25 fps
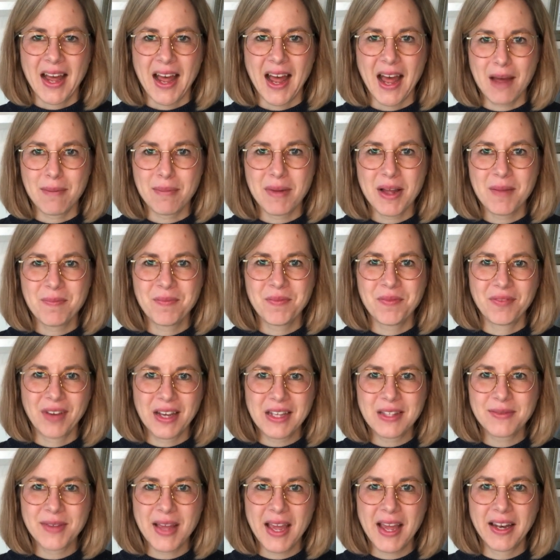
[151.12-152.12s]
Aber
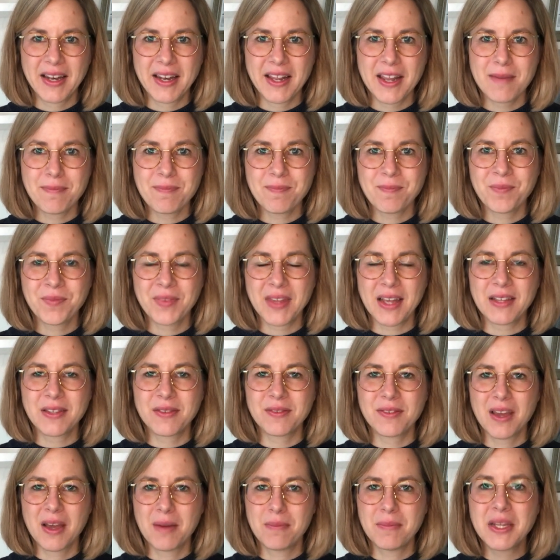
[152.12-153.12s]
was wir erleben,
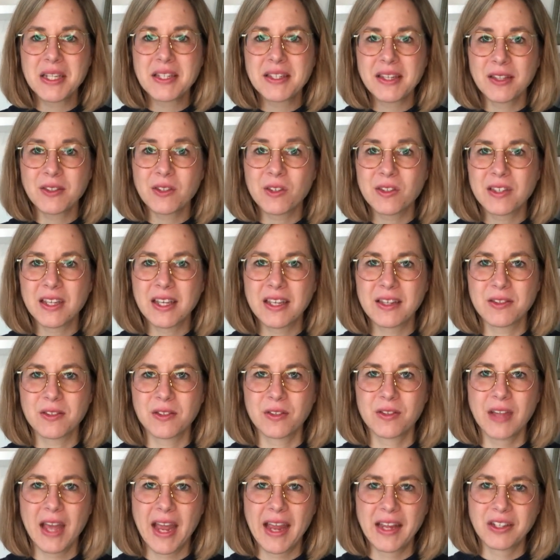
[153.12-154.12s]
dass wir mit Jesus
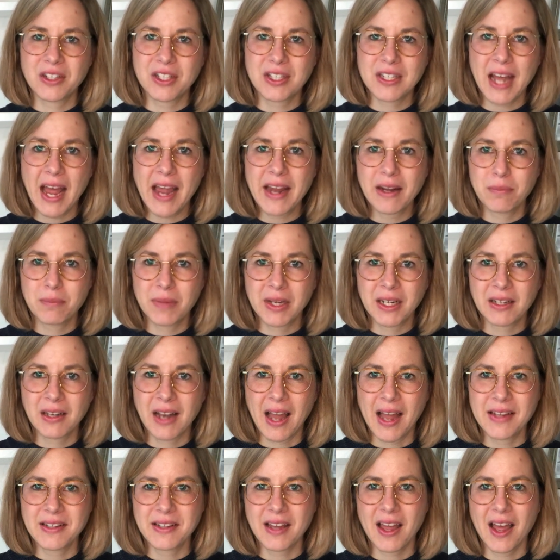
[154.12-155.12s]
Christus einen starken
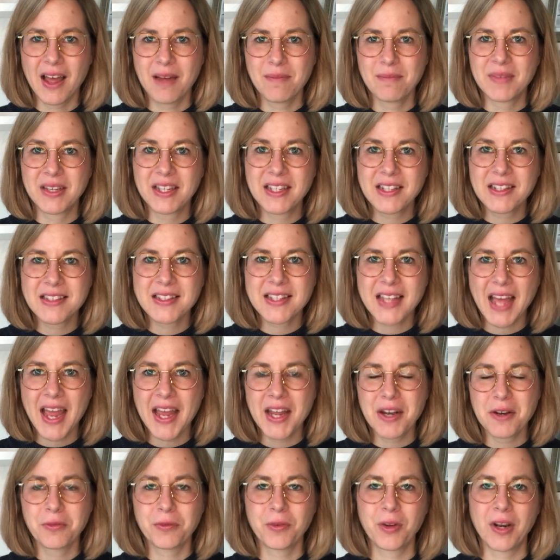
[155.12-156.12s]
Begleiter haben in
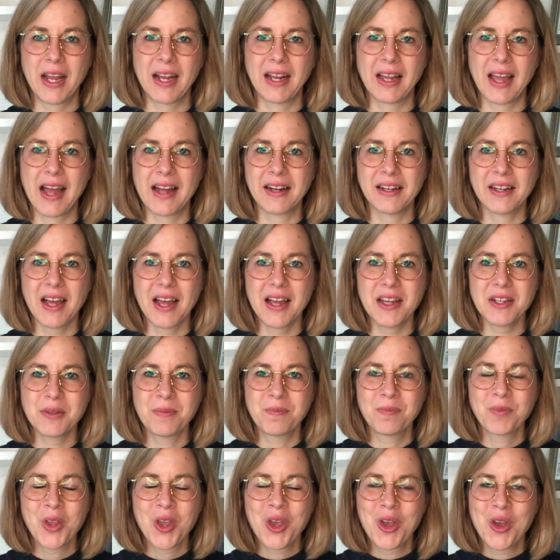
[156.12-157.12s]
Zeiten von der Krankheit
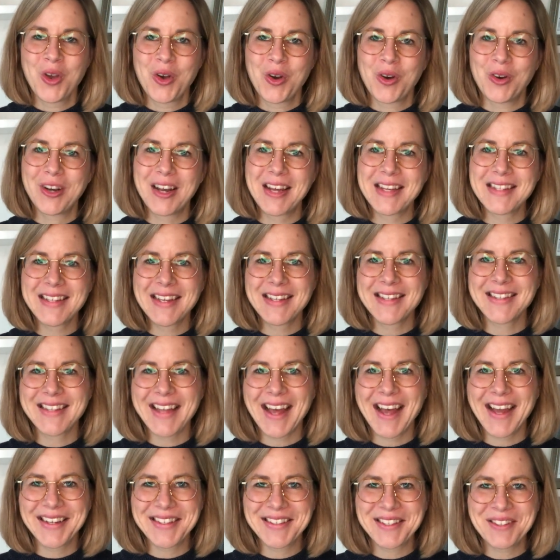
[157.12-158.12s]
und dass er
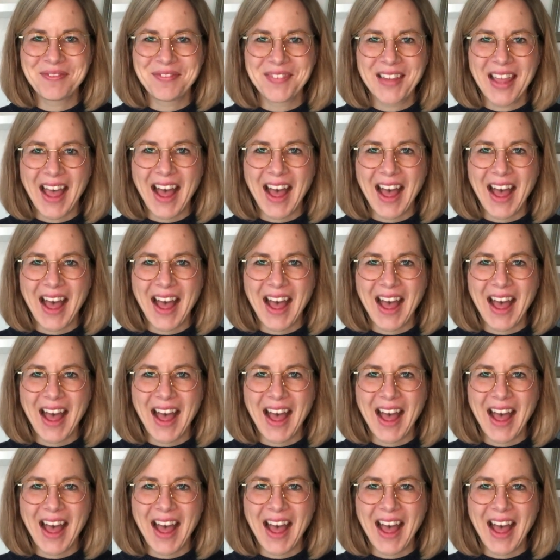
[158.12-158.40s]
sagt,